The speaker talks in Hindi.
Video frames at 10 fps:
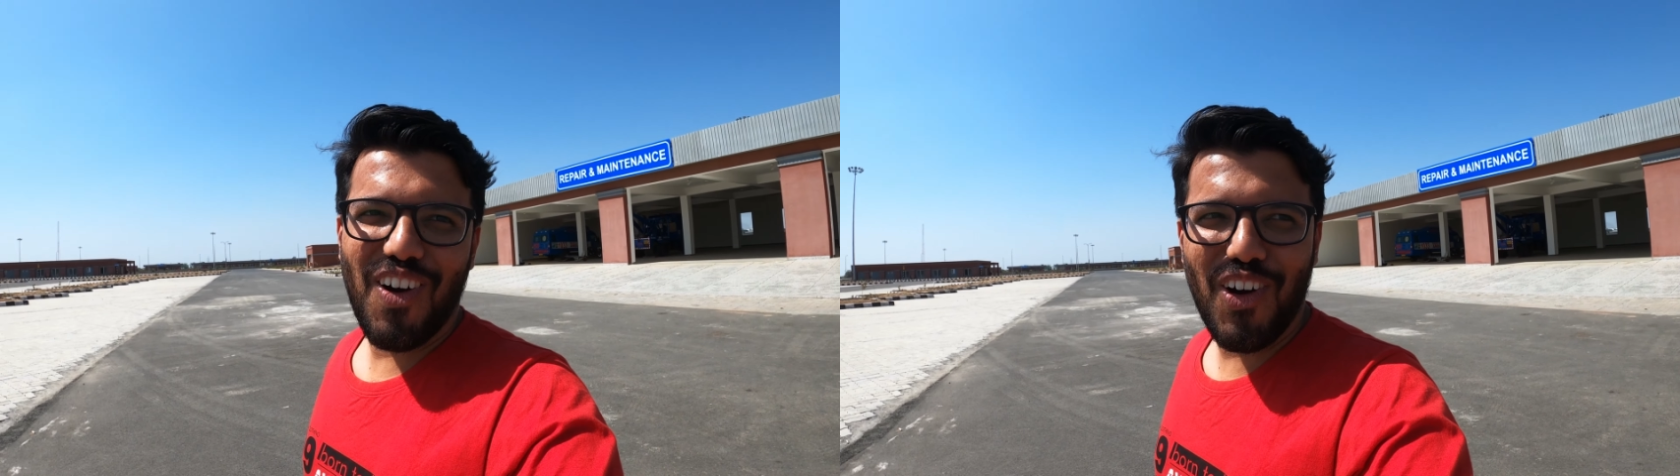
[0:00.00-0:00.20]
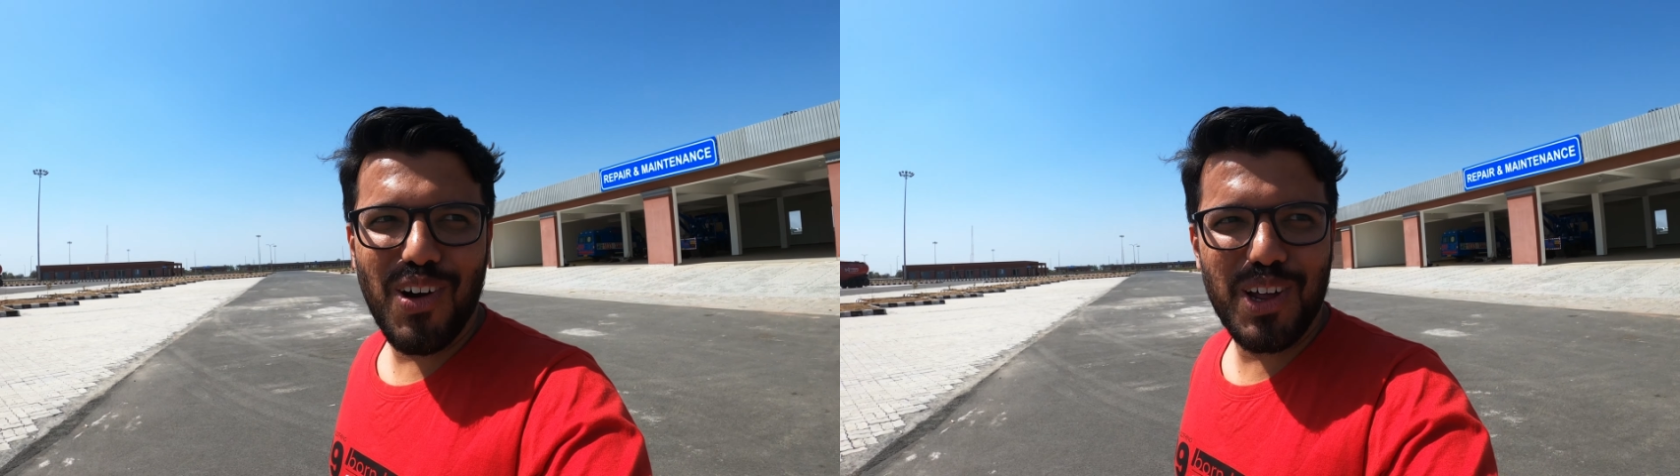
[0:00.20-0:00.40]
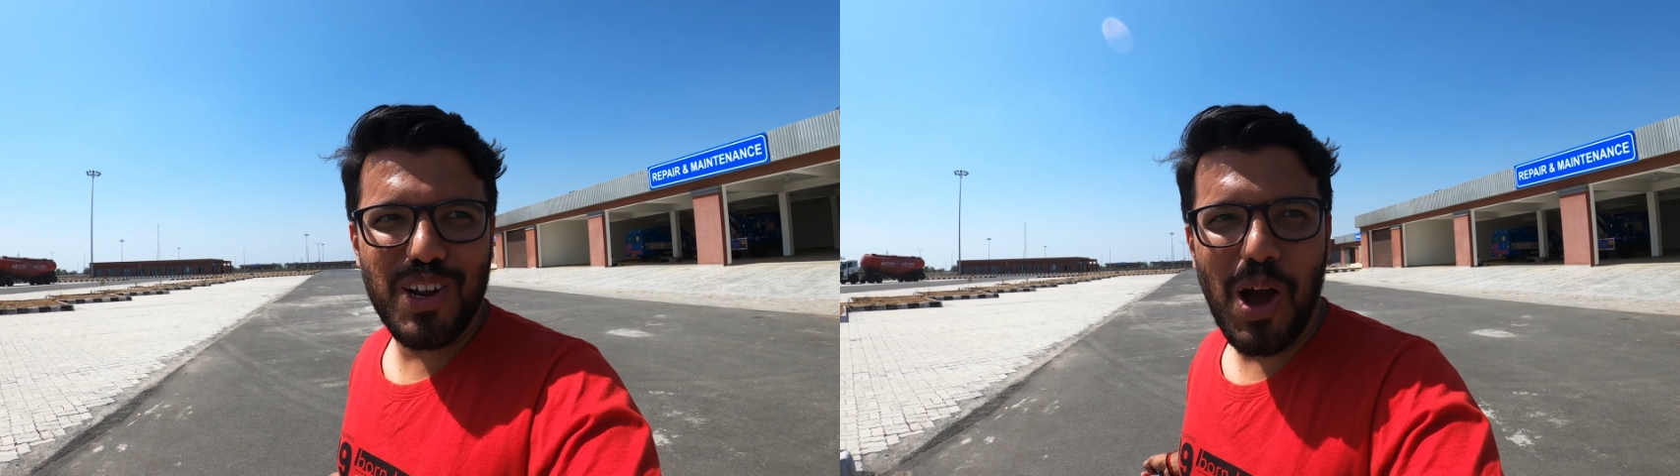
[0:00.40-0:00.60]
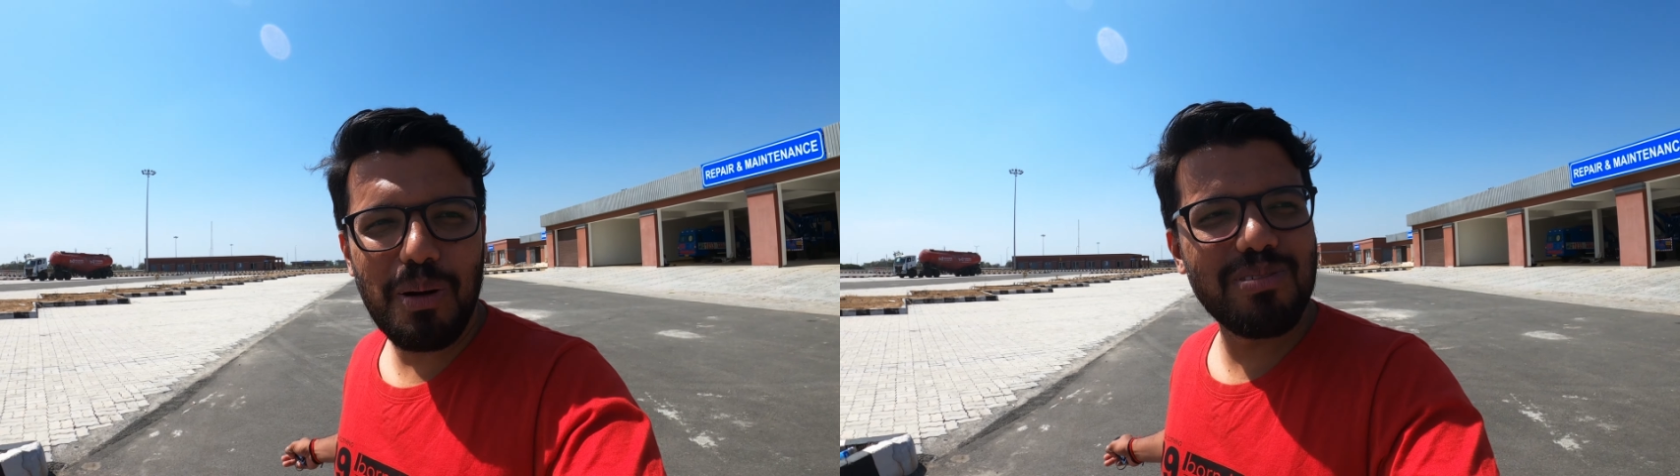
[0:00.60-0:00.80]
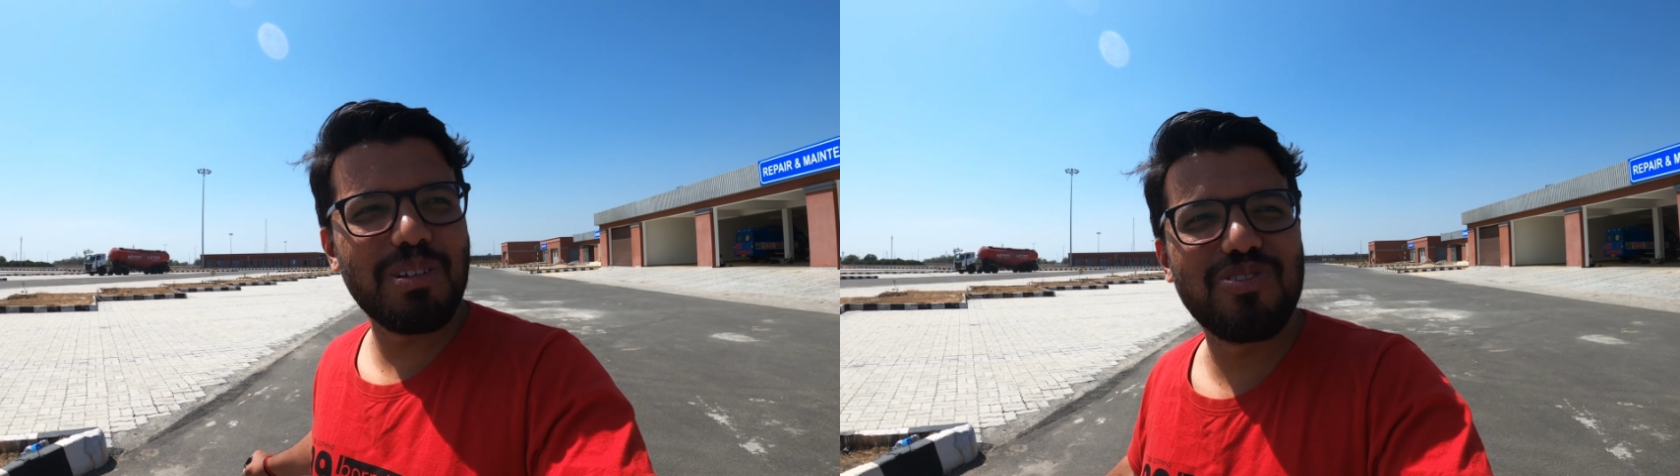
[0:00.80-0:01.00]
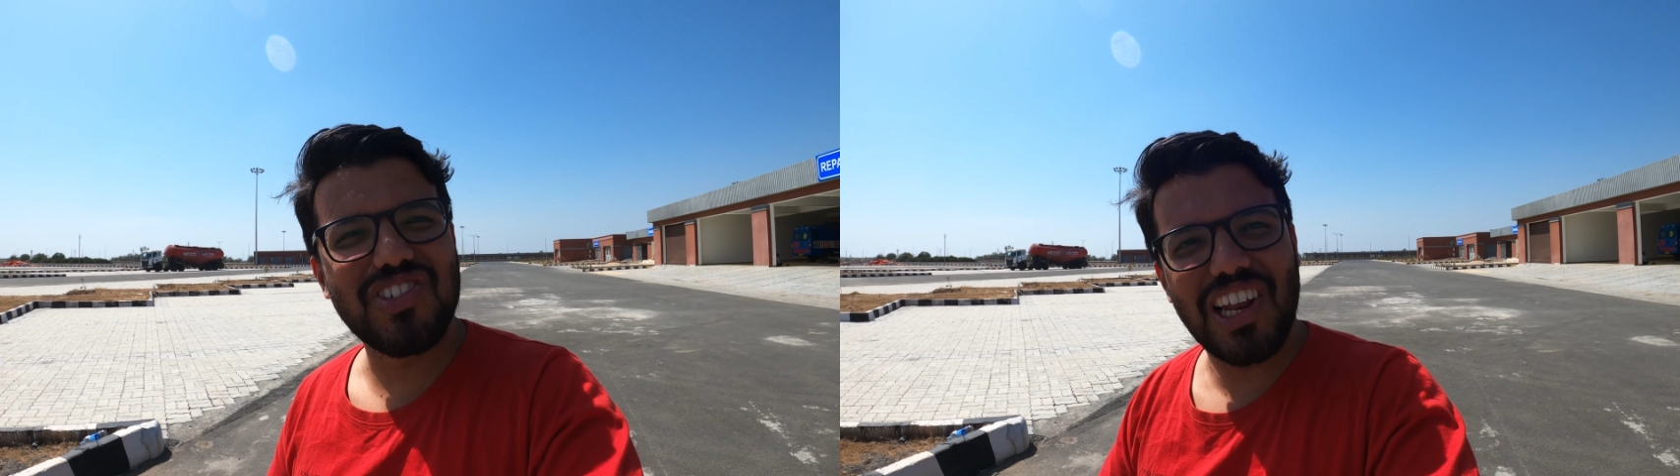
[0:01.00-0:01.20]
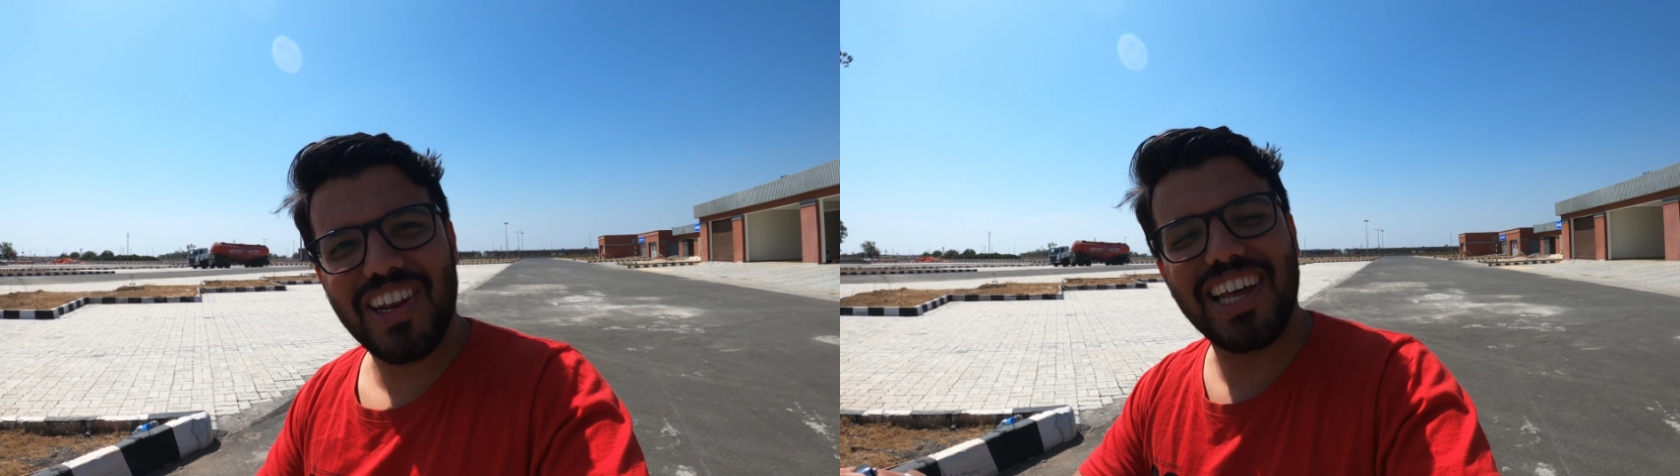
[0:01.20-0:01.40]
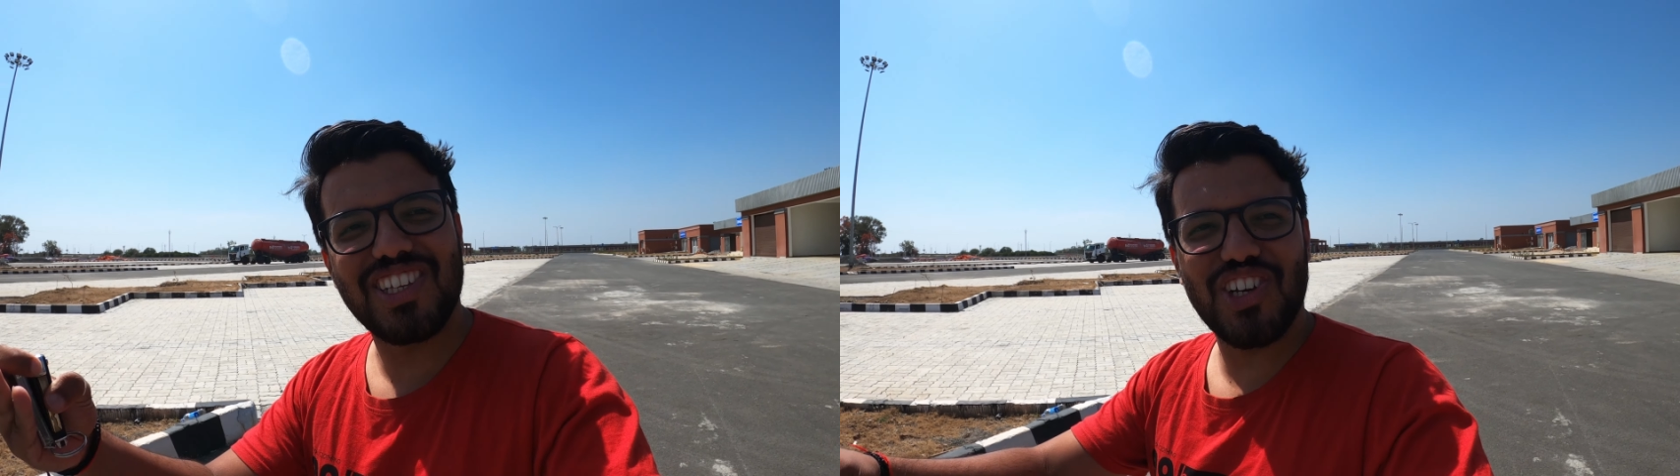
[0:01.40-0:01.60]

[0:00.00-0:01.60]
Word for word: और हम सिर्फ चल रहे हैं